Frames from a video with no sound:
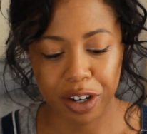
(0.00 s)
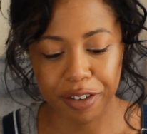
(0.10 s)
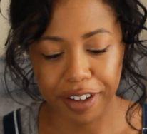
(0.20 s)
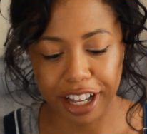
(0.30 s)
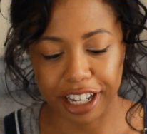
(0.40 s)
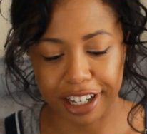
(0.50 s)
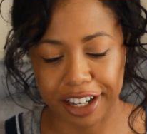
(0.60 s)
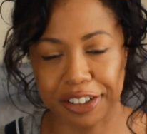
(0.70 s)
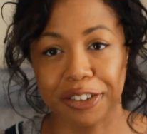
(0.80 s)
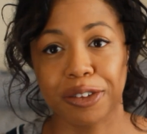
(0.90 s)
それは
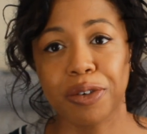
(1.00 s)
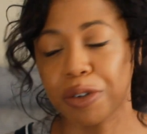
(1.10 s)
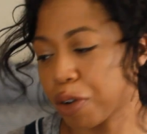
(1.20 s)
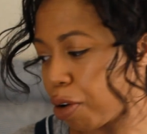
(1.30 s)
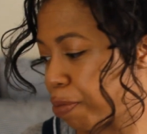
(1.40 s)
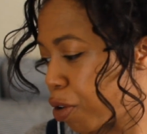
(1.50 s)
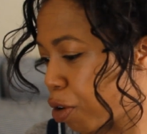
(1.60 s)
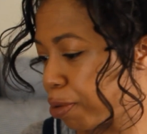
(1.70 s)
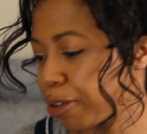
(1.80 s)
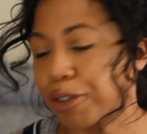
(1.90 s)
あのとほ
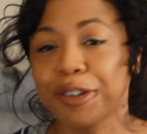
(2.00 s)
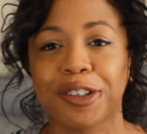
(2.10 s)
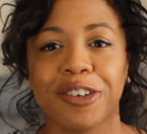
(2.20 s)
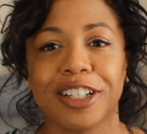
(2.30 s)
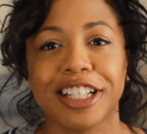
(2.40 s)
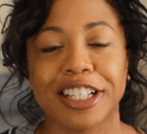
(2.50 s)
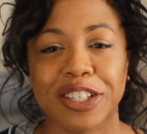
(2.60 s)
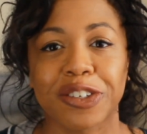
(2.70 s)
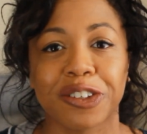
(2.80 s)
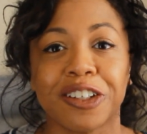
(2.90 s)
ほぼ東京なんで
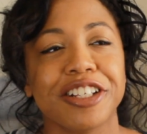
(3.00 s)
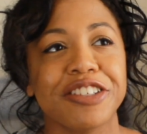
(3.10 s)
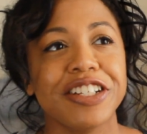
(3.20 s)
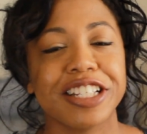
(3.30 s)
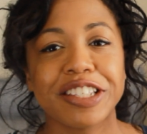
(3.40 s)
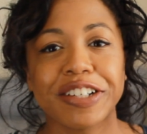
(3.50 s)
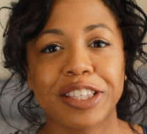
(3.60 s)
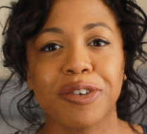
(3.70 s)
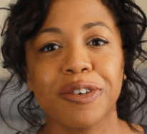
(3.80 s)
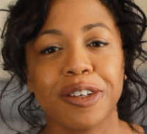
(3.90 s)
すよ私は実
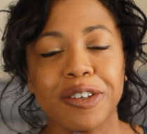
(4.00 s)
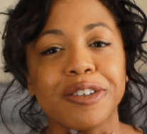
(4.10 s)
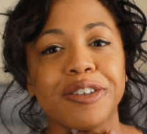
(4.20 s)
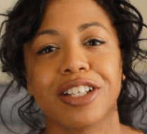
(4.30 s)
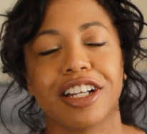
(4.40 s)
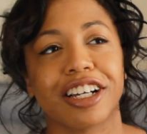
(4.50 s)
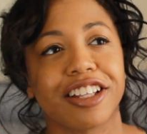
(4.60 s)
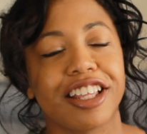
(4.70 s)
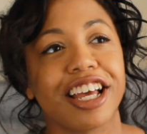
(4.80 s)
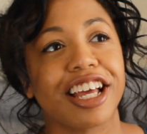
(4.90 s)
は東京じゃな
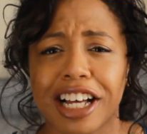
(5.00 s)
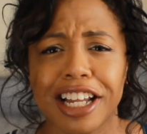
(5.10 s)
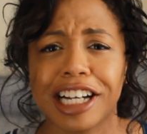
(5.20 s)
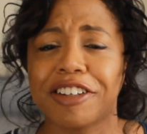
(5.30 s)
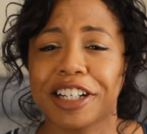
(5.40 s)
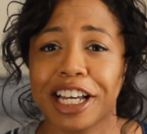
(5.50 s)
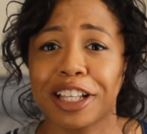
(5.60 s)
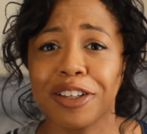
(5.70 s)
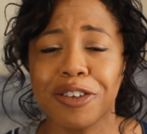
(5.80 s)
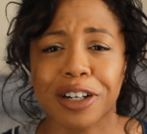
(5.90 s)
くて神奈川
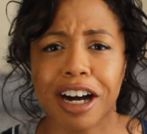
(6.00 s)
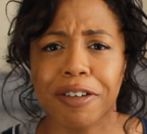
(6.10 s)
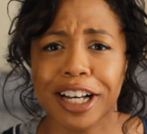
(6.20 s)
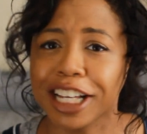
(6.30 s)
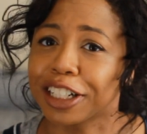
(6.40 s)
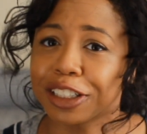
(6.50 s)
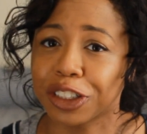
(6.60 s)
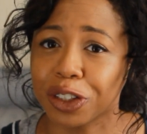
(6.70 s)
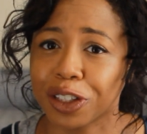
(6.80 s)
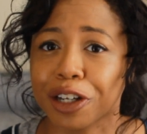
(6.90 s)
県の可愛い
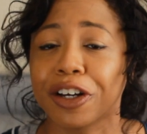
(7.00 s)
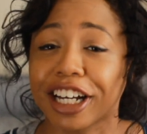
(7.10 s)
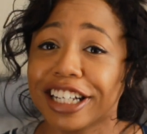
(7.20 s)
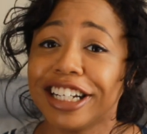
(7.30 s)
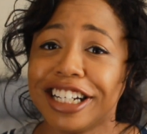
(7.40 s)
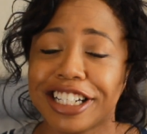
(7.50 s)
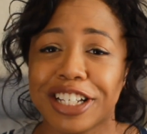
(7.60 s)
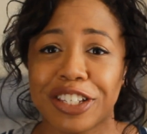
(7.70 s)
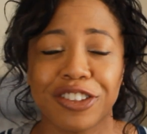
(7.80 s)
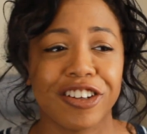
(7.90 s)
住宅街
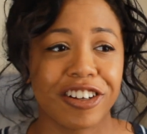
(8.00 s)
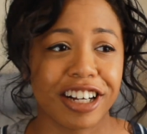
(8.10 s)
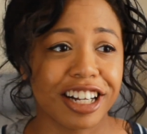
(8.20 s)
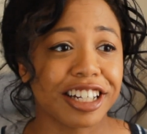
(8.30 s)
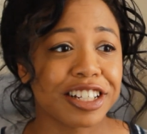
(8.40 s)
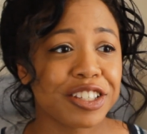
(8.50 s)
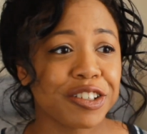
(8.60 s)
に住んでるから